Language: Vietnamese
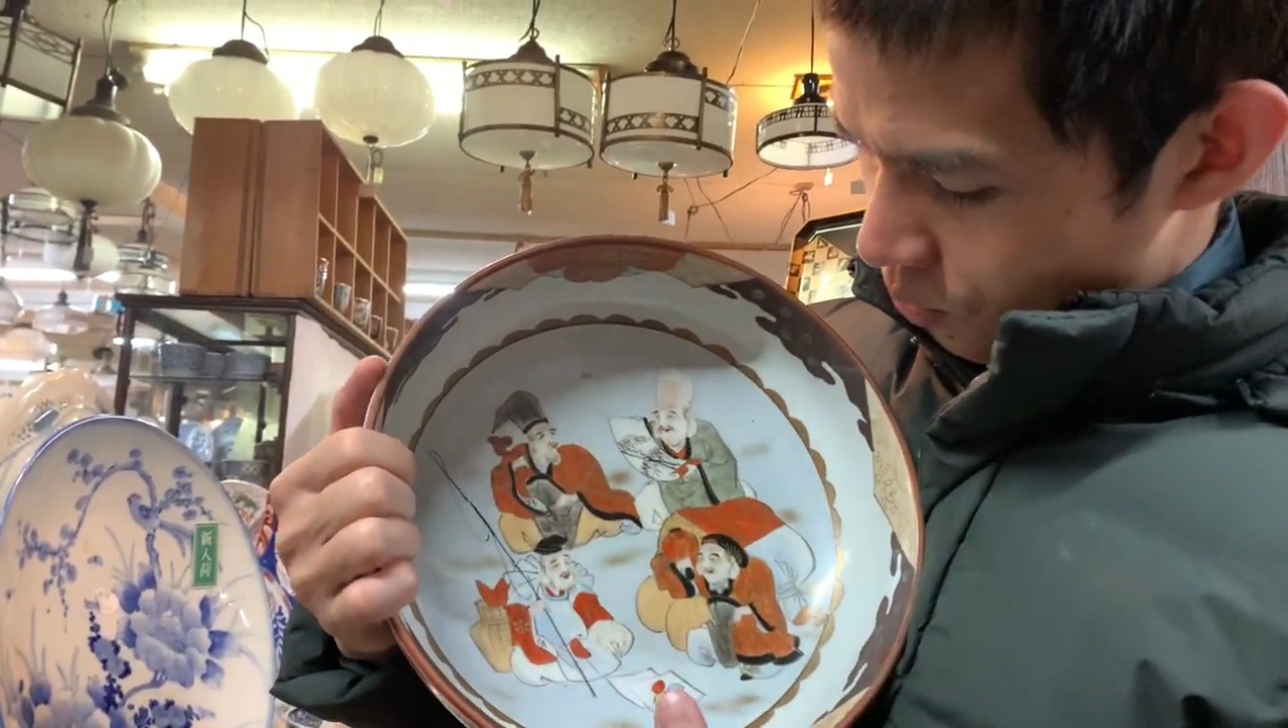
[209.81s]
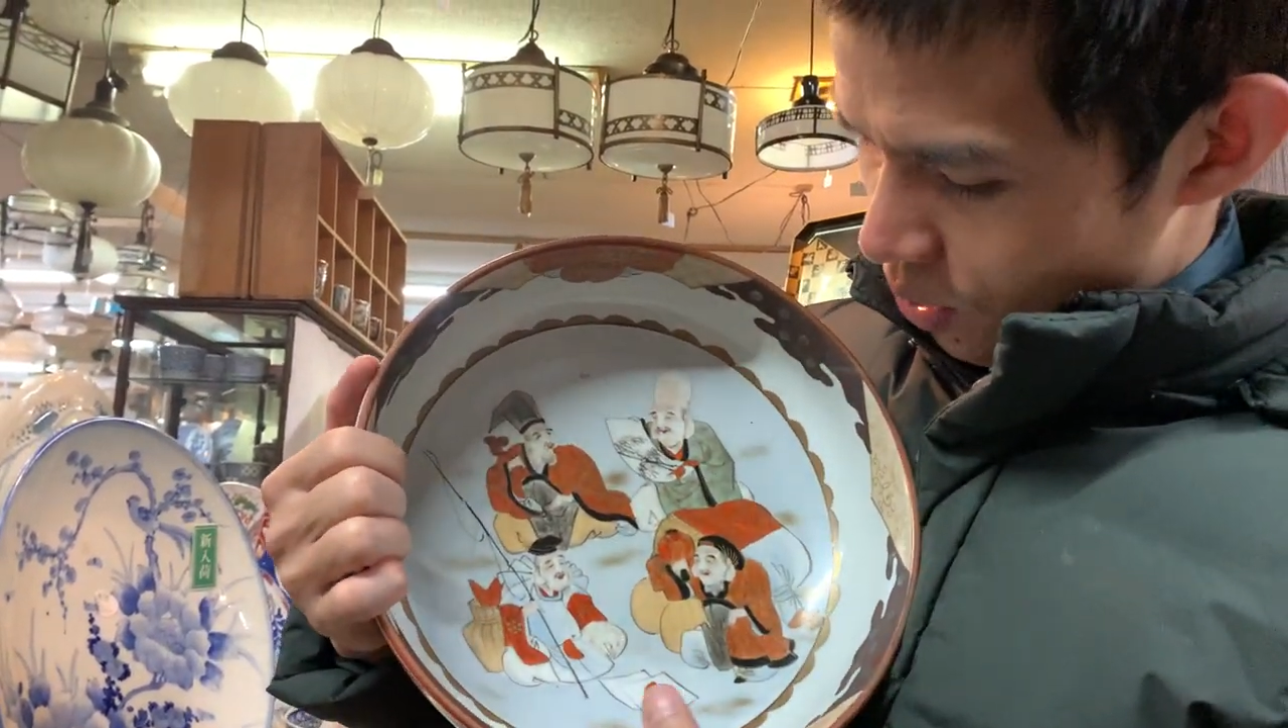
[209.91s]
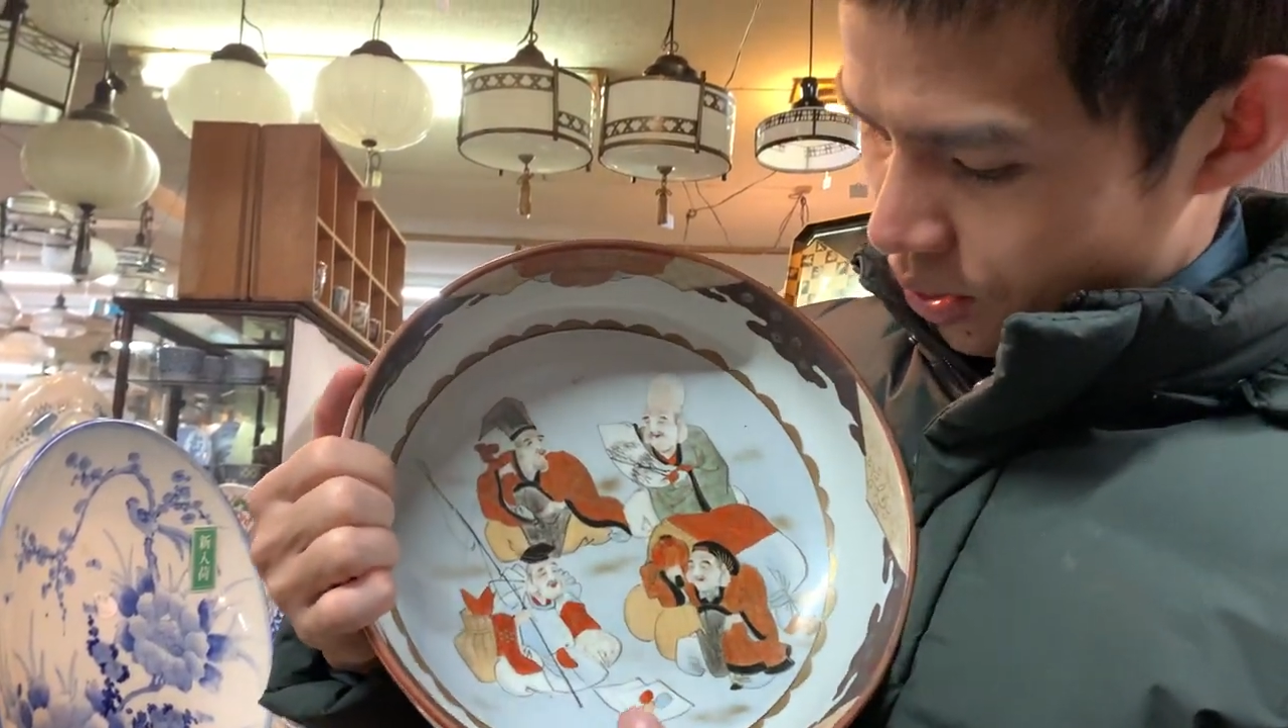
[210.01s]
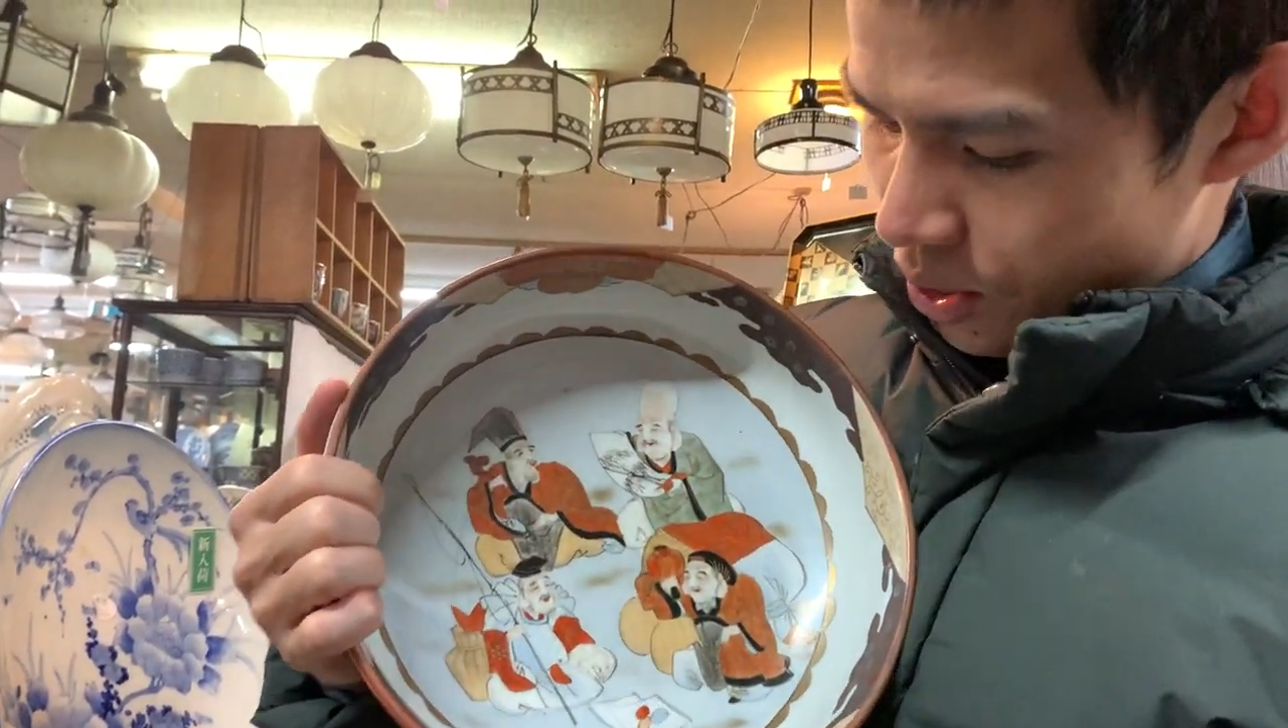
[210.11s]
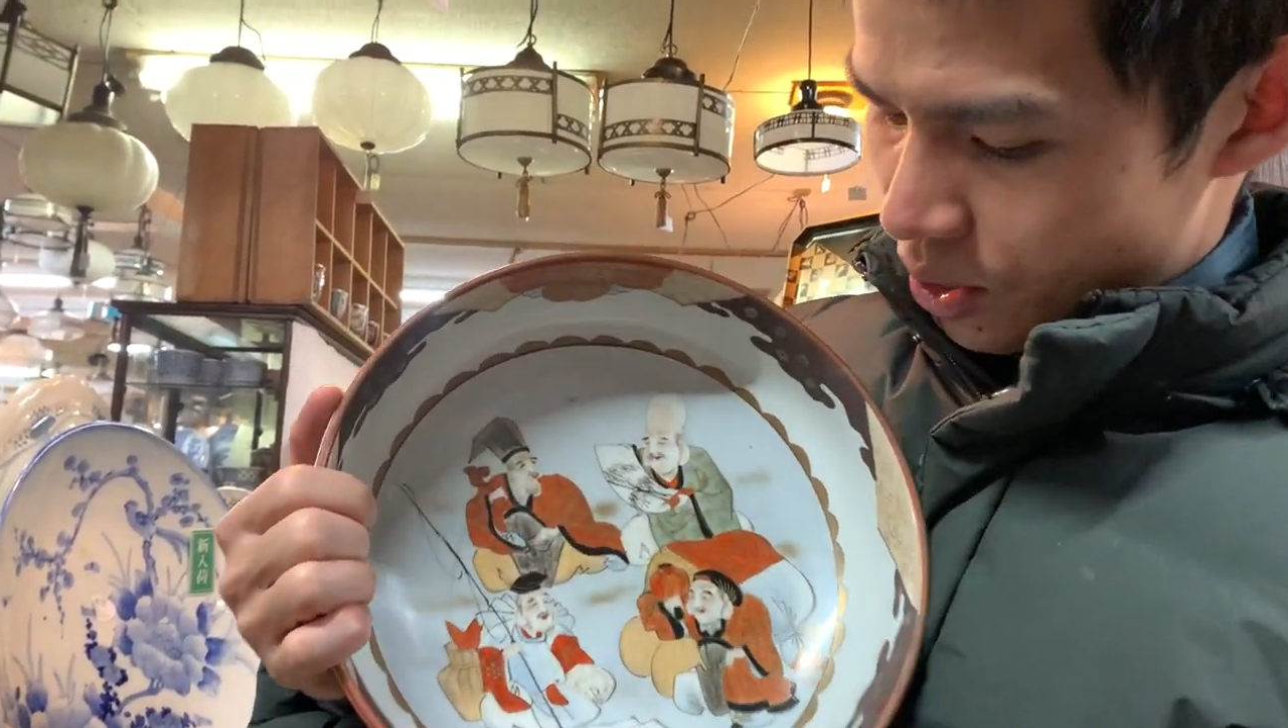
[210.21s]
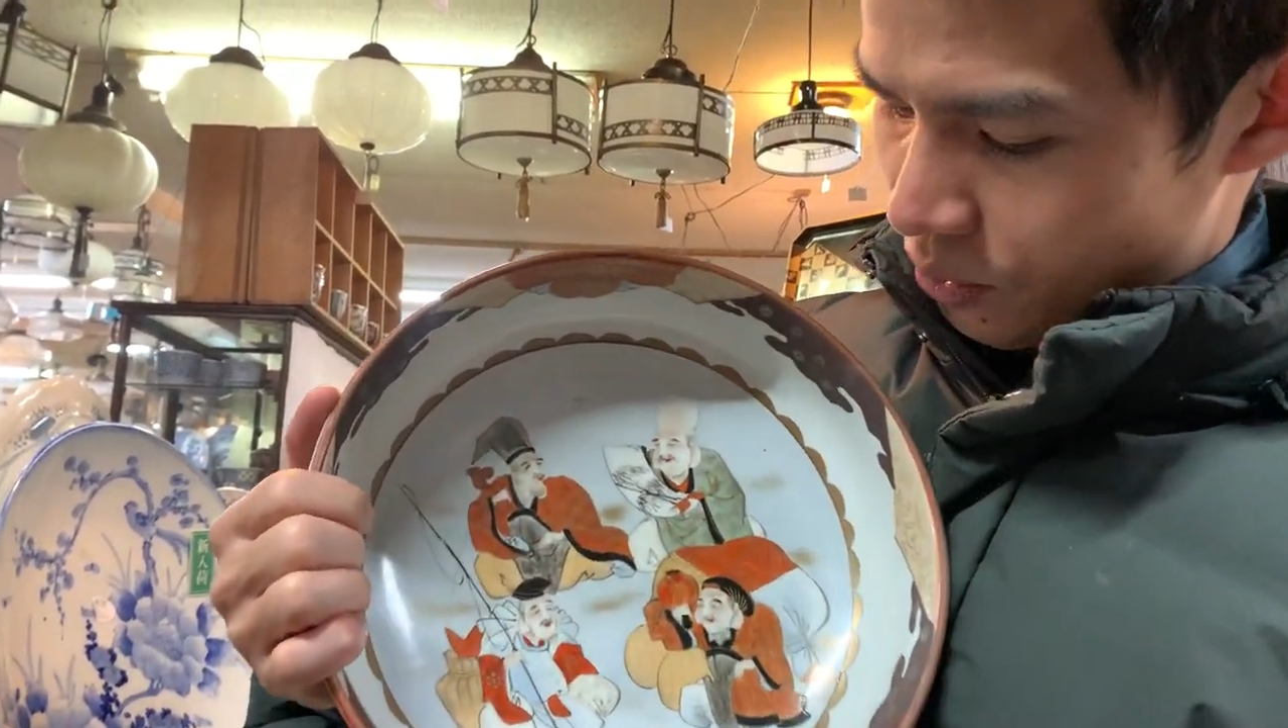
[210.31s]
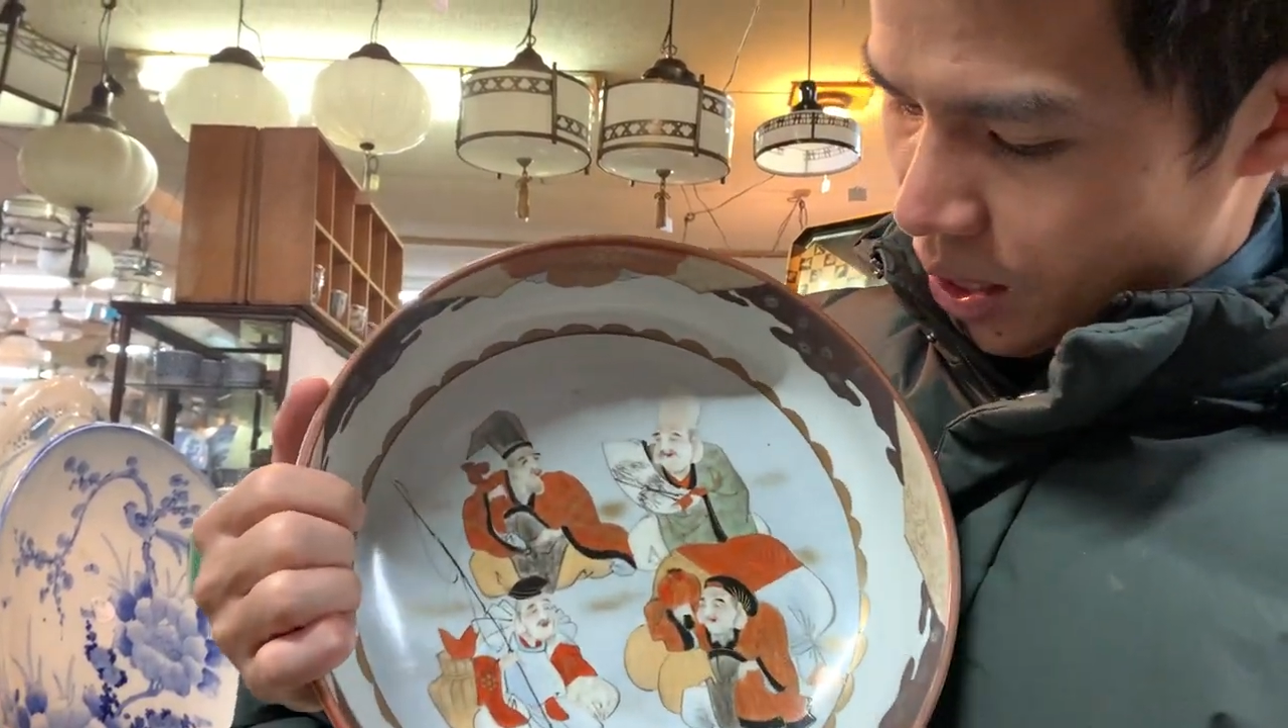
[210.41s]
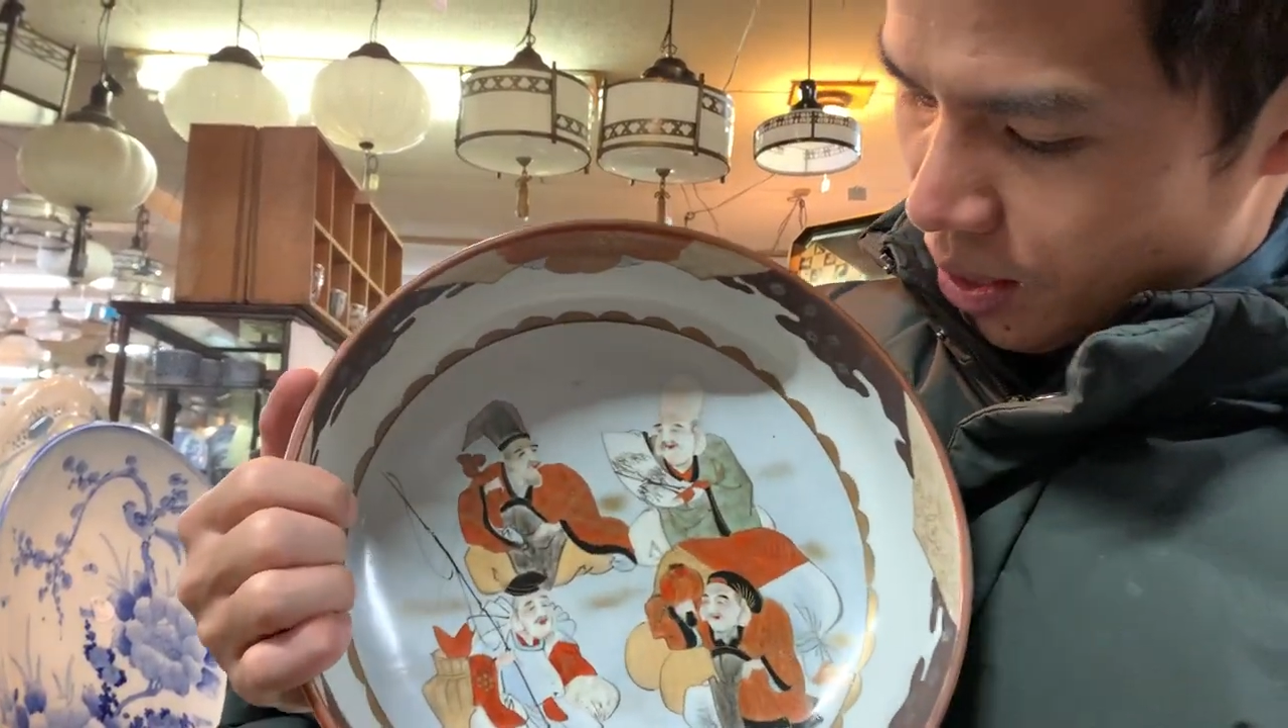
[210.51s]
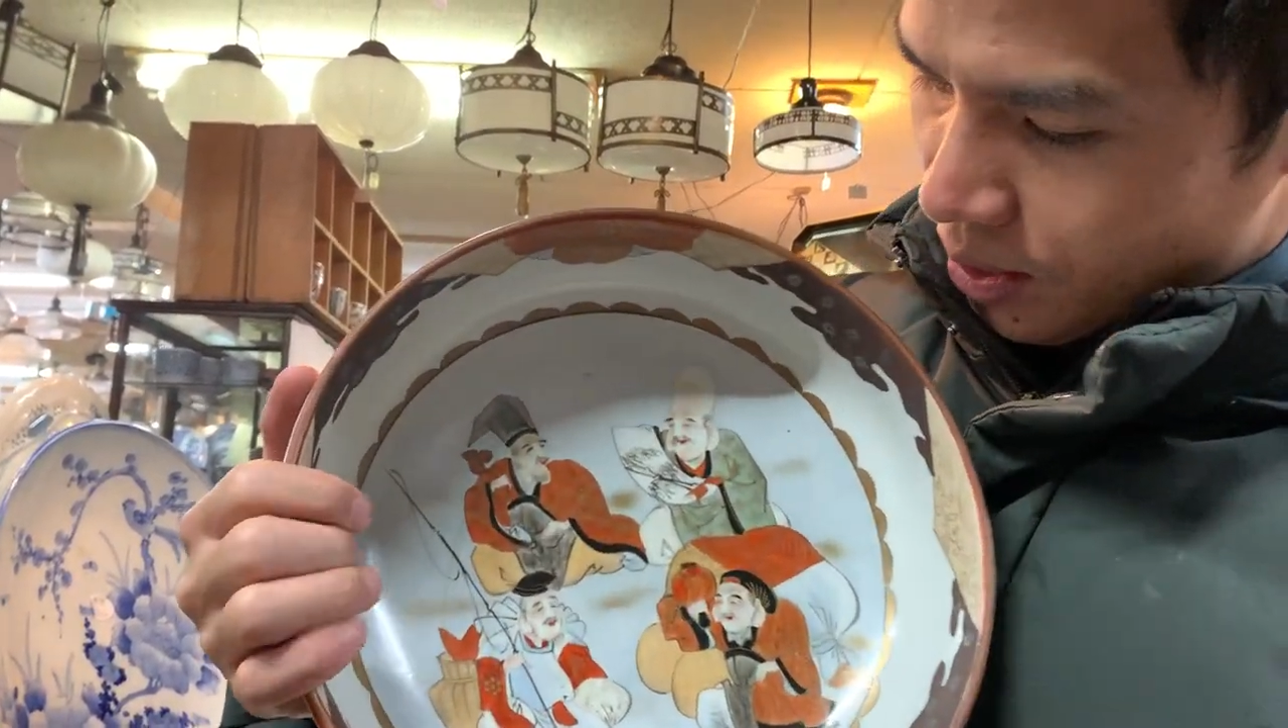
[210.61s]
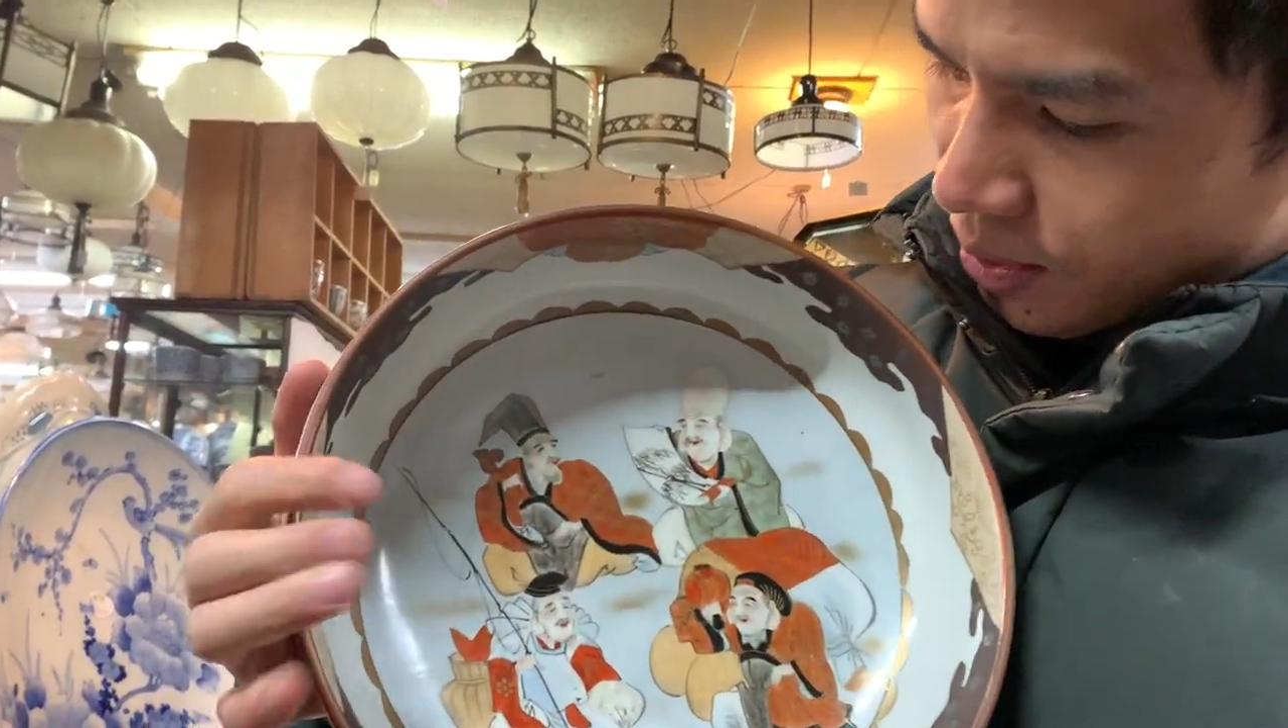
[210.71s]
họ tiết nó
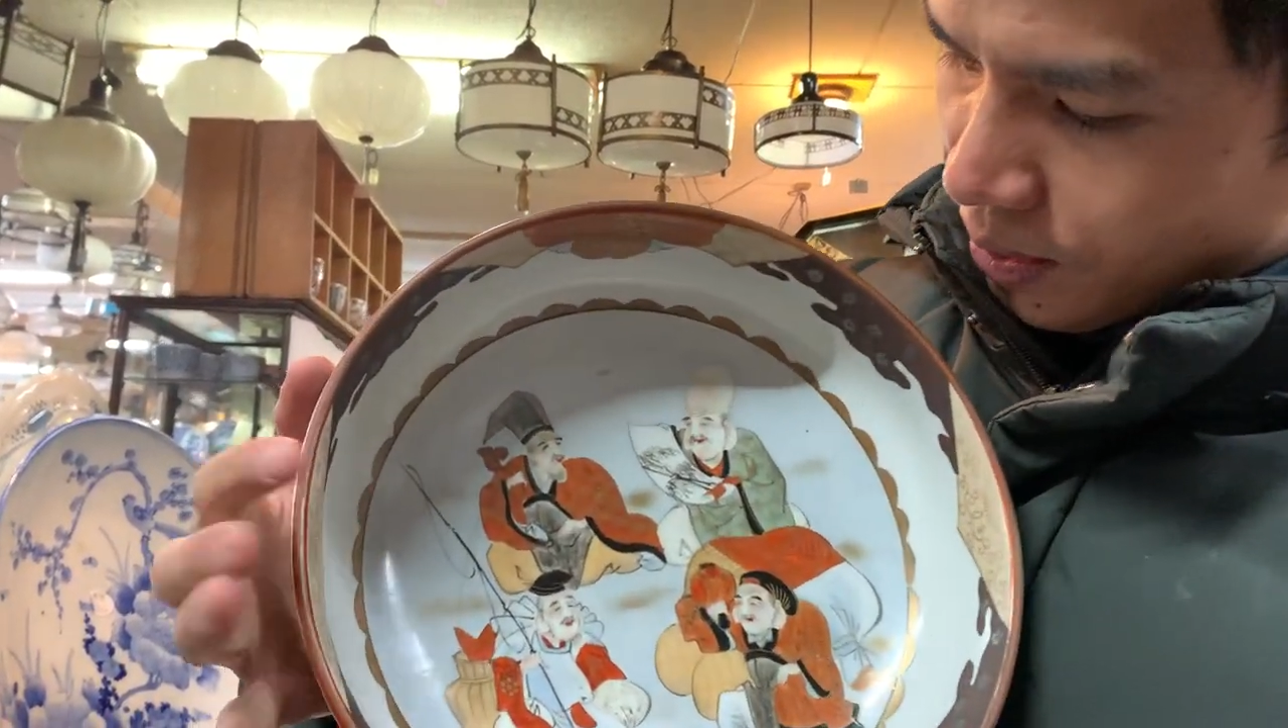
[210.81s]
này